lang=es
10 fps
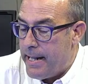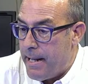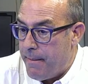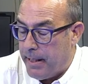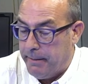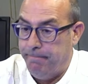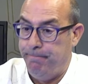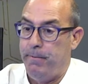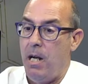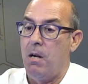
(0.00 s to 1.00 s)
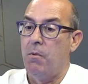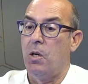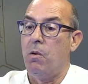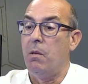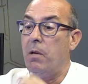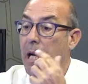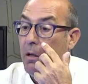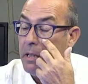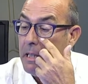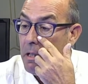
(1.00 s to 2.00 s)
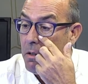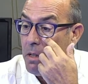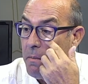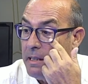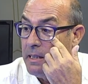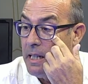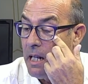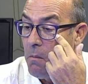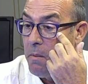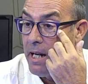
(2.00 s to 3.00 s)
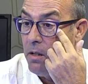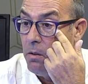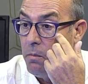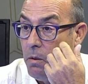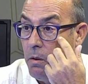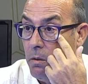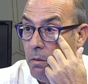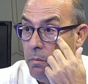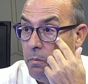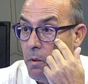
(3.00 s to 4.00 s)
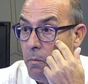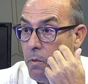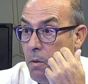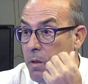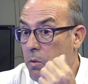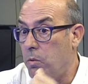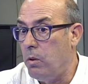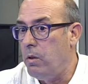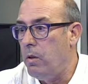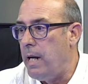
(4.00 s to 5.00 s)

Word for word: a ver, a ver cómo te cuento, porque la cosa en te parece se está complicando por, por, por, minutos, ¿no?